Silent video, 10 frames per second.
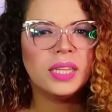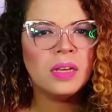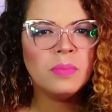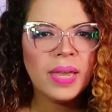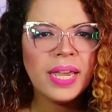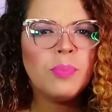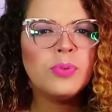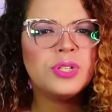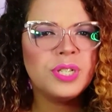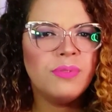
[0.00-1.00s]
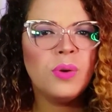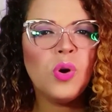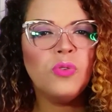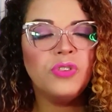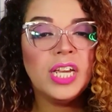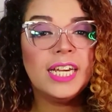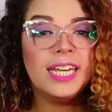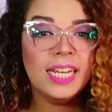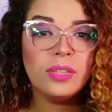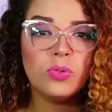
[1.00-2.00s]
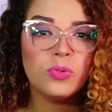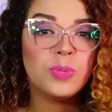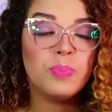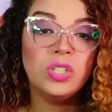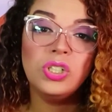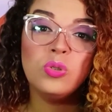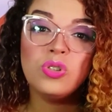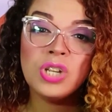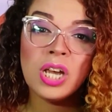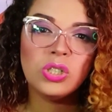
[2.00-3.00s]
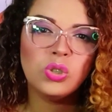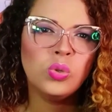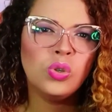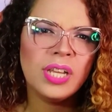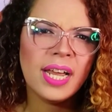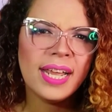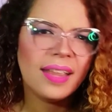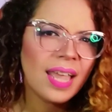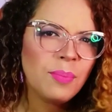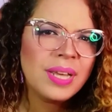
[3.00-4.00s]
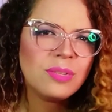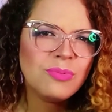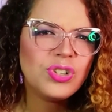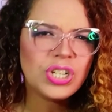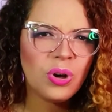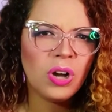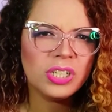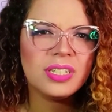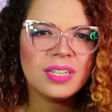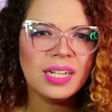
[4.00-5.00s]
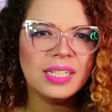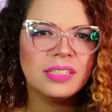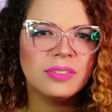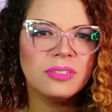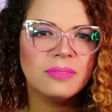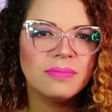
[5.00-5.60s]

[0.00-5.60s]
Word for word: Também é possível ouvir gritos, pedidos de ajuda e até mesmo chicote estalando.